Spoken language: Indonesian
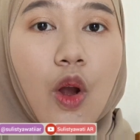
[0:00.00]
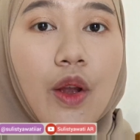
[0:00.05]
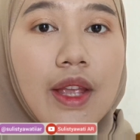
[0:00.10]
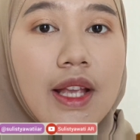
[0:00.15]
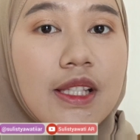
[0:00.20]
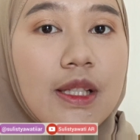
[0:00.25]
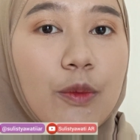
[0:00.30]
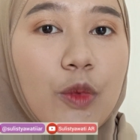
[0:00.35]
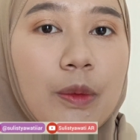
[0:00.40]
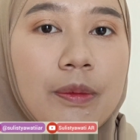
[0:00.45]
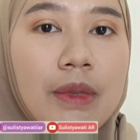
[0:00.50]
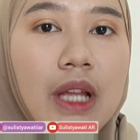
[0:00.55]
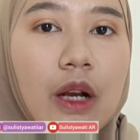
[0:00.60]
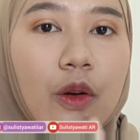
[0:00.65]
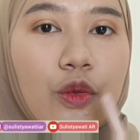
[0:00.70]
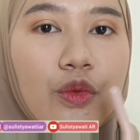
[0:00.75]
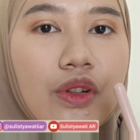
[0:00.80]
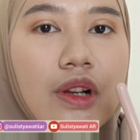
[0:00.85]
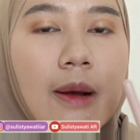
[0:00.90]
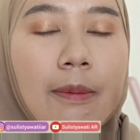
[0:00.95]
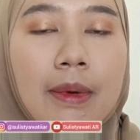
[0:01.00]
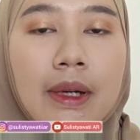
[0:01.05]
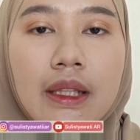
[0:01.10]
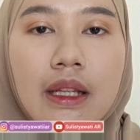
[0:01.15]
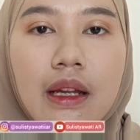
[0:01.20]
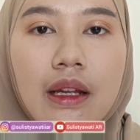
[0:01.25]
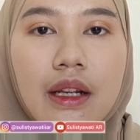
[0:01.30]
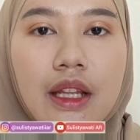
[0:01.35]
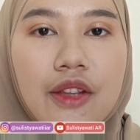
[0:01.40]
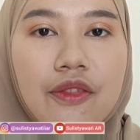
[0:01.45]
Oh ya sebelumnya aku juga
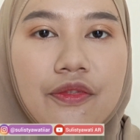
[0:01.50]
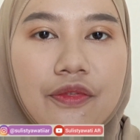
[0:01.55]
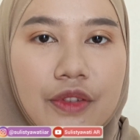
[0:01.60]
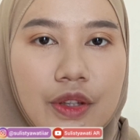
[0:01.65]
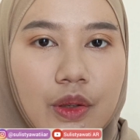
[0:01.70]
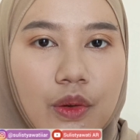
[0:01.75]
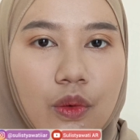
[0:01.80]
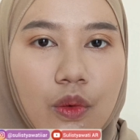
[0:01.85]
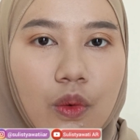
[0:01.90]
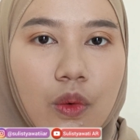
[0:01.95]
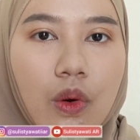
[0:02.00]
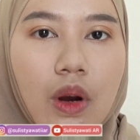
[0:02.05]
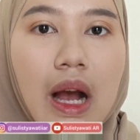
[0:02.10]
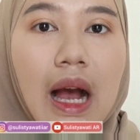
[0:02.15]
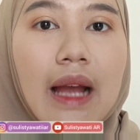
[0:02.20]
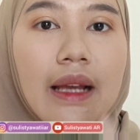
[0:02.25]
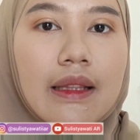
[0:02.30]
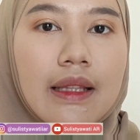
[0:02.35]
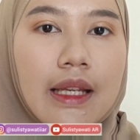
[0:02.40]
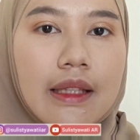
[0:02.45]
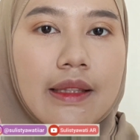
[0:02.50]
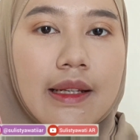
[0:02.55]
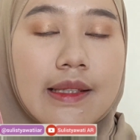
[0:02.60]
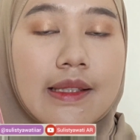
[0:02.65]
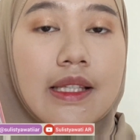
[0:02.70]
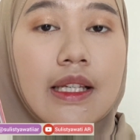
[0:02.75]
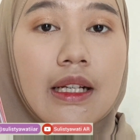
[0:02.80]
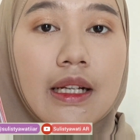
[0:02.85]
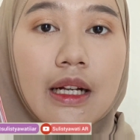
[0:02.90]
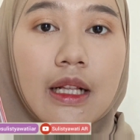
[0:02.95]
pernah review highlighter
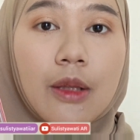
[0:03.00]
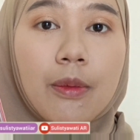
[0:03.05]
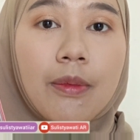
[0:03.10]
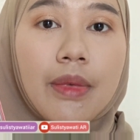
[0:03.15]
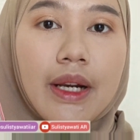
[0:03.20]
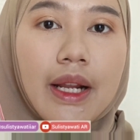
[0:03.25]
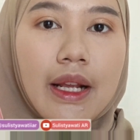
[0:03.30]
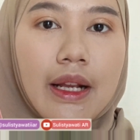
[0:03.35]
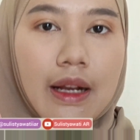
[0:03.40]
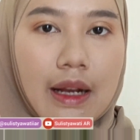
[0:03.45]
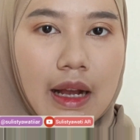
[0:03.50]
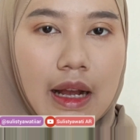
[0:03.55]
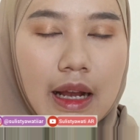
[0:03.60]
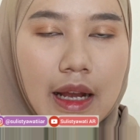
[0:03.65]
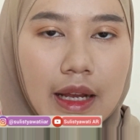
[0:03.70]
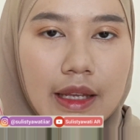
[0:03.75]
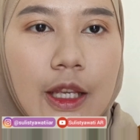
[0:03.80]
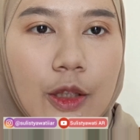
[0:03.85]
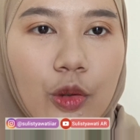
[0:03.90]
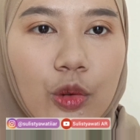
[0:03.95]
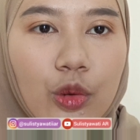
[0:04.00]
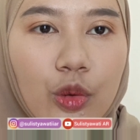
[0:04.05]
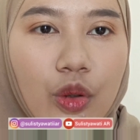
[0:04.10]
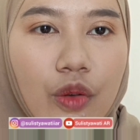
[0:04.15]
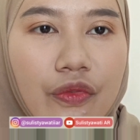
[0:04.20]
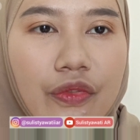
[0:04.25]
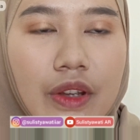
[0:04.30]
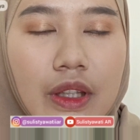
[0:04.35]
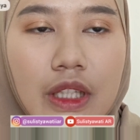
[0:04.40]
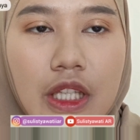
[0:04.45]
single mereka Itu
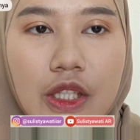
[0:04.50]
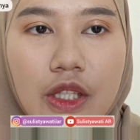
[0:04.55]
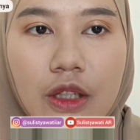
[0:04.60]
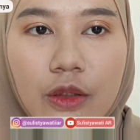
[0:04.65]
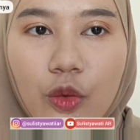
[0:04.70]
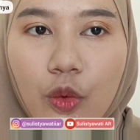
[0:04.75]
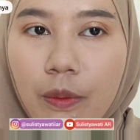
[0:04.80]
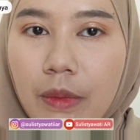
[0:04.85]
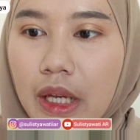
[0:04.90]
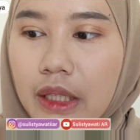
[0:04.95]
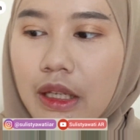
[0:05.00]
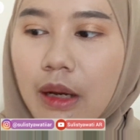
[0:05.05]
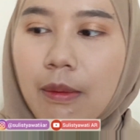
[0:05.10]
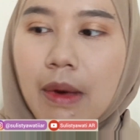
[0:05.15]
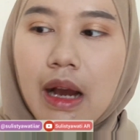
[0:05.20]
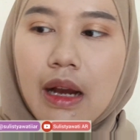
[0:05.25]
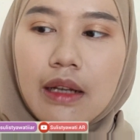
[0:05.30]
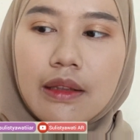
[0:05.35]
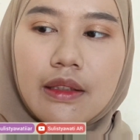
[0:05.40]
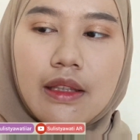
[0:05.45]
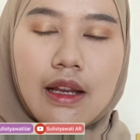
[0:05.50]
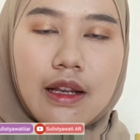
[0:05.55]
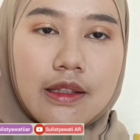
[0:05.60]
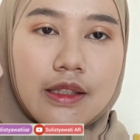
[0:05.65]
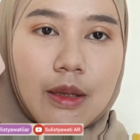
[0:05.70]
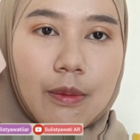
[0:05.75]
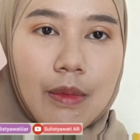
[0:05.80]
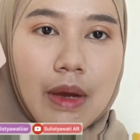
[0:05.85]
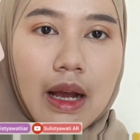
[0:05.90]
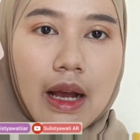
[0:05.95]
tuh finishnya tuh beda banget ya
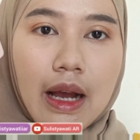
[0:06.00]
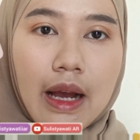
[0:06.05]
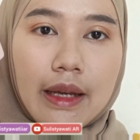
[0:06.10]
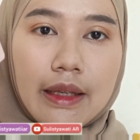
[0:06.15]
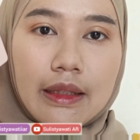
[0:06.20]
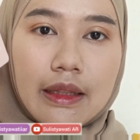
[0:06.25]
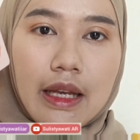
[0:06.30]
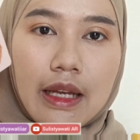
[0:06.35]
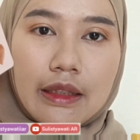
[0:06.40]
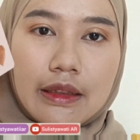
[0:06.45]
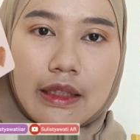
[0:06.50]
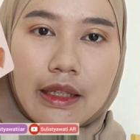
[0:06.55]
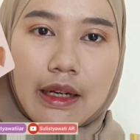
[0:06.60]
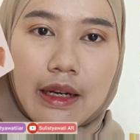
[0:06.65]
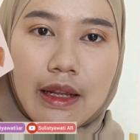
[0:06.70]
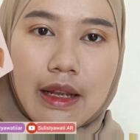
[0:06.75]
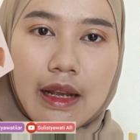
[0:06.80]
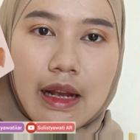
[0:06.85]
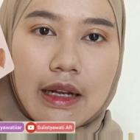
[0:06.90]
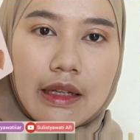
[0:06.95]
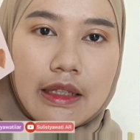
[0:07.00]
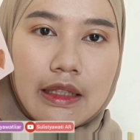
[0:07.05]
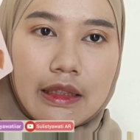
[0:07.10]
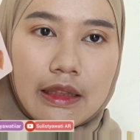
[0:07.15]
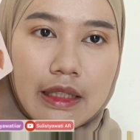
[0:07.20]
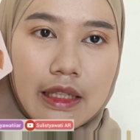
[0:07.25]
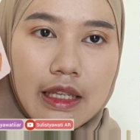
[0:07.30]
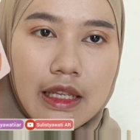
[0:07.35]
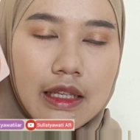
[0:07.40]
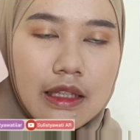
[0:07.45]
sama highlighter yang
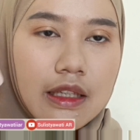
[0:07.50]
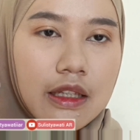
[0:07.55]
ini